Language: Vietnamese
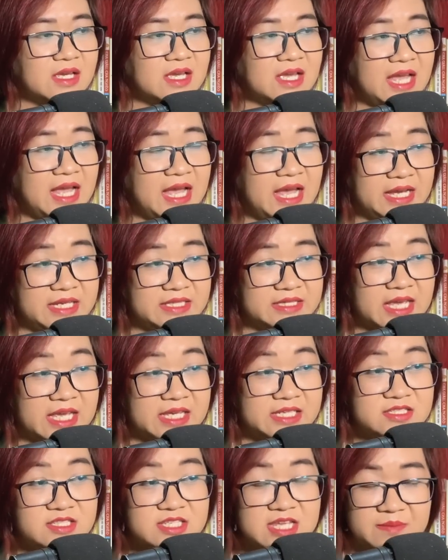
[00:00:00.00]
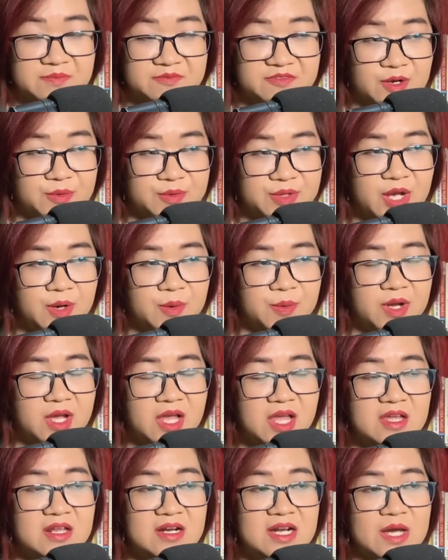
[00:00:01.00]
Hai tay chạm vào nhau,
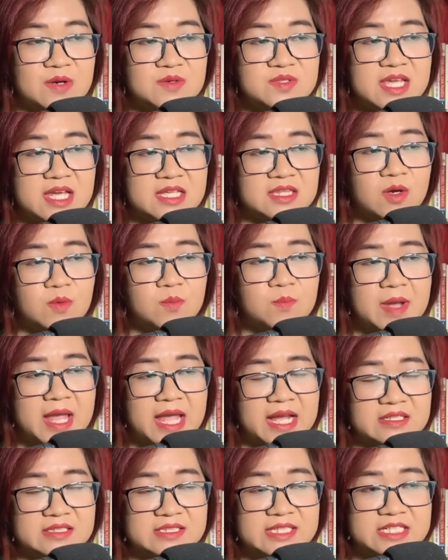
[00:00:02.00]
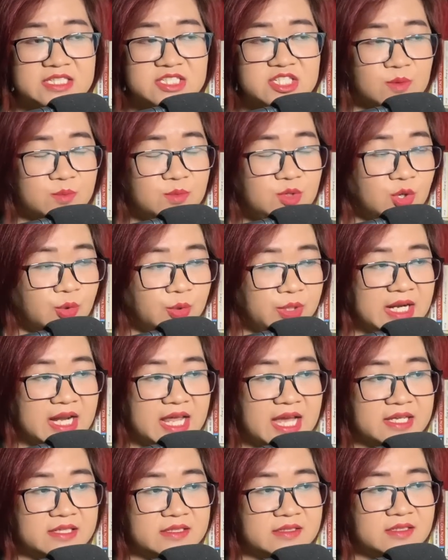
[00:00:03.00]
lão già tóc bạc nhanh chóng lùi
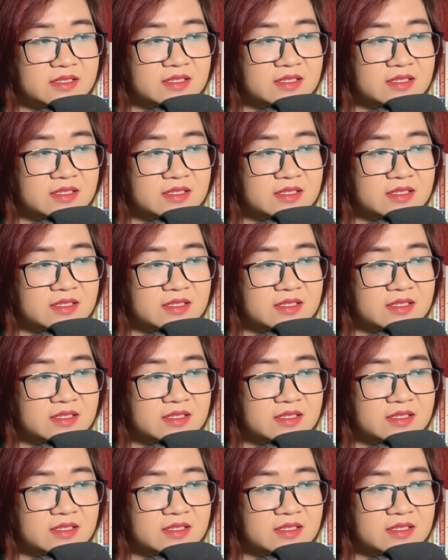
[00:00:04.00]
lại.